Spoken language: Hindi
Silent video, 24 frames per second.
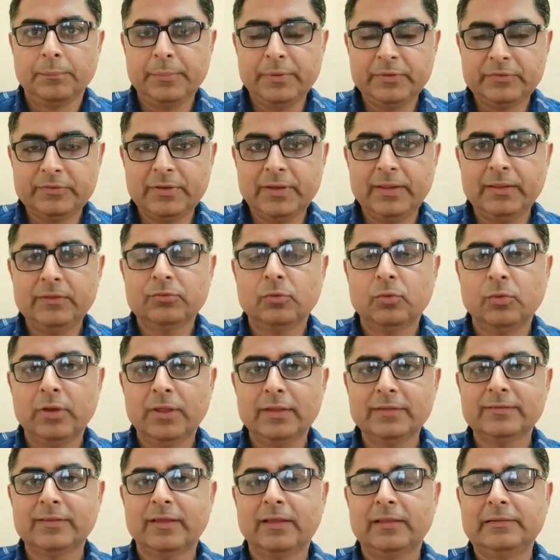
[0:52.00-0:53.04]
पिछले
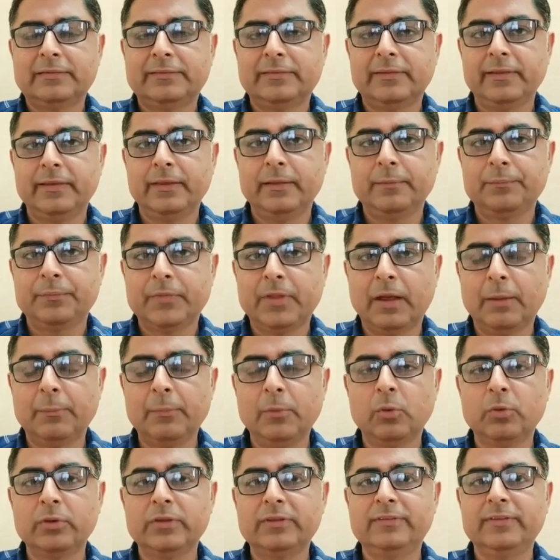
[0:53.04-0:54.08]
16 साल से
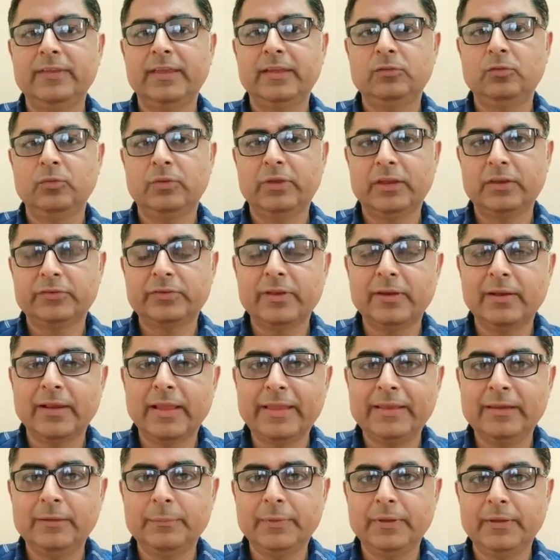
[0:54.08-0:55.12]
हम लोग इसी एजुकेशन
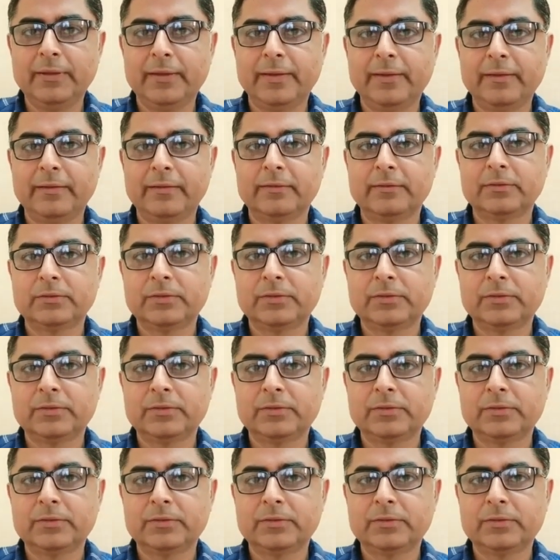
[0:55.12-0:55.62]
लाइन में है